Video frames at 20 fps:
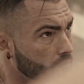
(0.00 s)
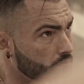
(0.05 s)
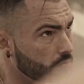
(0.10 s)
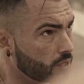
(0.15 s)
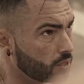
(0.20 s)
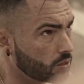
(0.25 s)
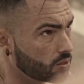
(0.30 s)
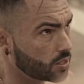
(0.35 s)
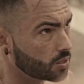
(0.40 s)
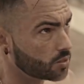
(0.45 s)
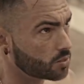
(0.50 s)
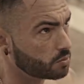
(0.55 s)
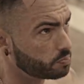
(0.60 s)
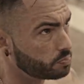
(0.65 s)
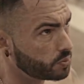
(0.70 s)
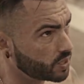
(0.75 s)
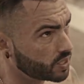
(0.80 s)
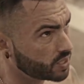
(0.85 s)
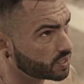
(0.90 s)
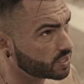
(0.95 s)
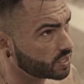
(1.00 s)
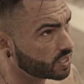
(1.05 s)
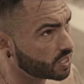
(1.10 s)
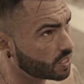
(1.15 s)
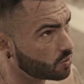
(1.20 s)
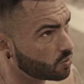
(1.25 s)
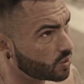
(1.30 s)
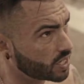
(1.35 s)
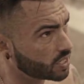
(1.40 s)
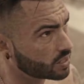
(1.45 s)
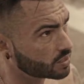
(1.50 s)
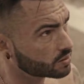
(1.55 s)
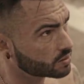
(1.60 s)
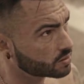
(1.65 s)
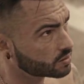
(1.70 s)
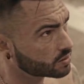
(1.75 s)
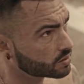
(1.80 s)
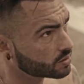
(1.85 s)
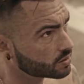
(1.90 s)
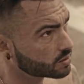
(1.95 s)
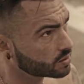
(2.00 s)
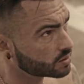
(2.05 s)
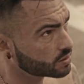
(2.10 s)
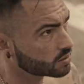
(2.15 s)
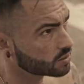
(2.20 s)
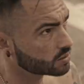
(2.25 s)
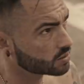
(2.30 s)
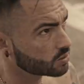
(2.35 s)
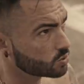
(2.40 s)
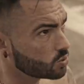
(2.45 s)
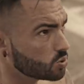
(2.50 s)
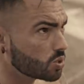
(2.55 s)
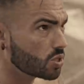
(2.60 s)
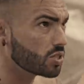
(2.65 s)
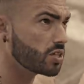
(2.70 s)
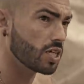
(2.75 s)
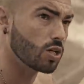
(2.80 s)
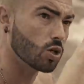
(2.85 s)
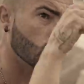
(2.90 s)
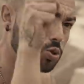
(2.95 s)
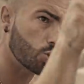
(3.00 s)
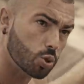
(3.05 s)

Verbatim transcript: Me lo dijo un policía, güey. Uno de los